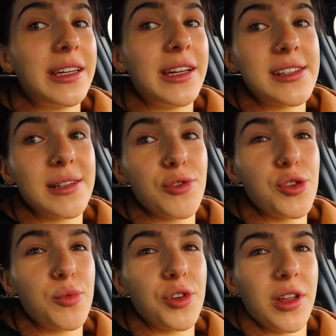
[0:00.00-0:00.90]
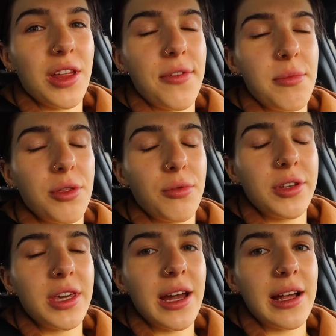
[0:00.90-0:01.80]
I jestem już spóźniona dwie
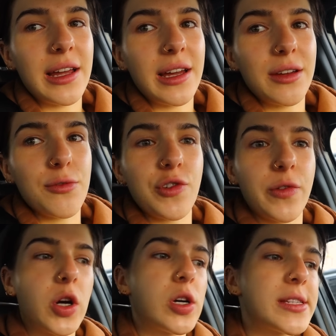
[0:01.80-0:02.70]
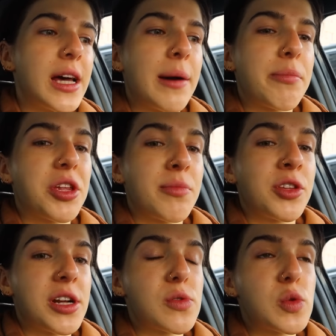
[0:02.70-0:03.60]
minutki, ale już wychodzę, a potem
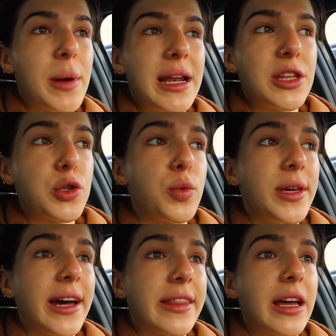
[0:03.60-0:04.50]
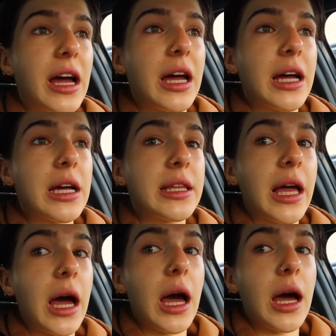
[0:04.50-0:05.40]
od razu z baletu jadę
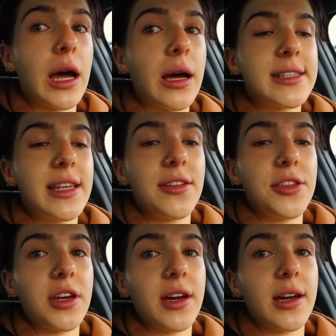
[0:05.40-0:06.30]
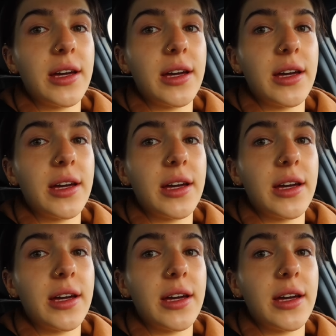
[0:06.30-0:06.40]
na zdjęcie